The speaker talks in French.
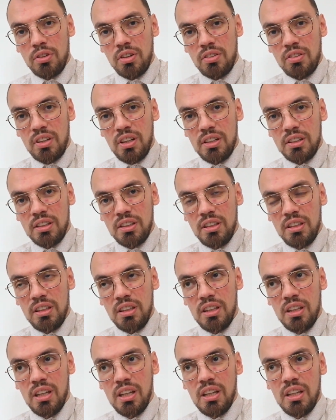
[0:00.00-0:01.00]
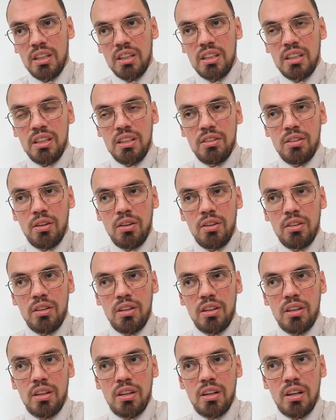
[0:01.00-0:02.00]
c'est celle qui, qui
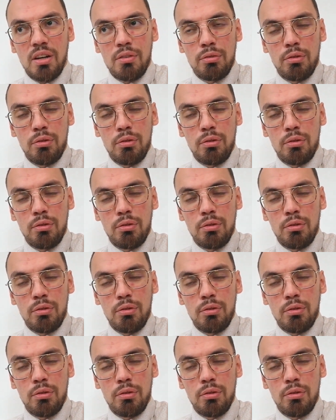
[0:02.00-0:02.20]
donne à